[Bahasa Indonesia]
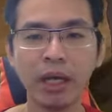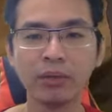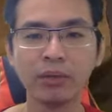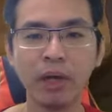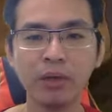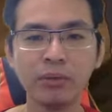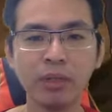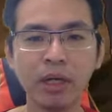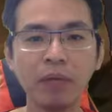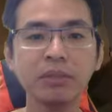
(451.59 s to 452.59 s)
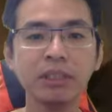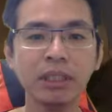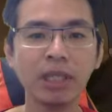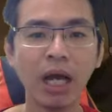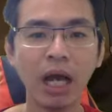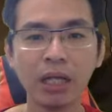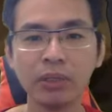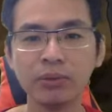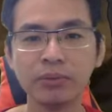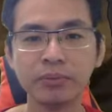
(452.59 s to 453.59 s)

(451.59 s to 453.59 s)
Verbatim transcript: kartu Arthur ya kan mesti tiga kartu